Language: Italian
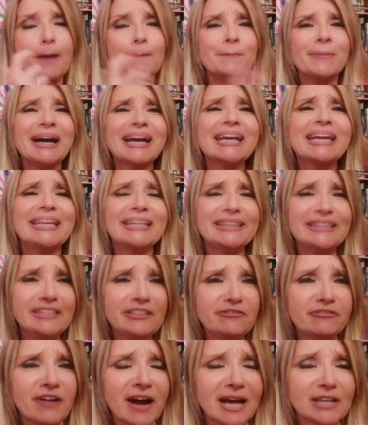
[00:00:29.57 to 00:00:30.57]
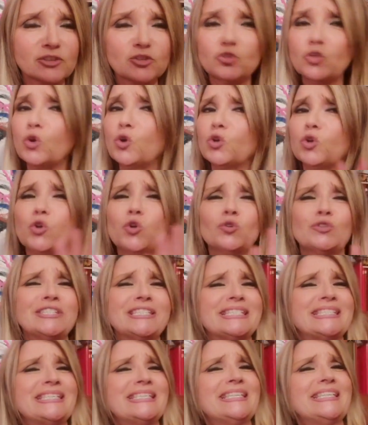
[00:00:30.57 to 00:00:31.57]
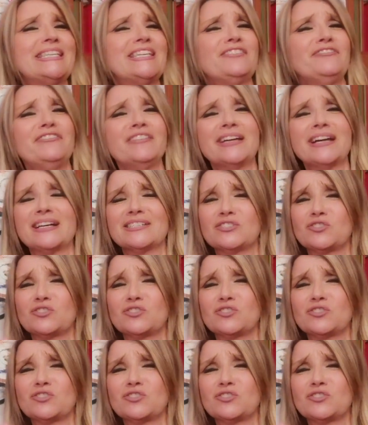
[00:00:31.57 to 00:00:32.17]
ma che di fatto non significa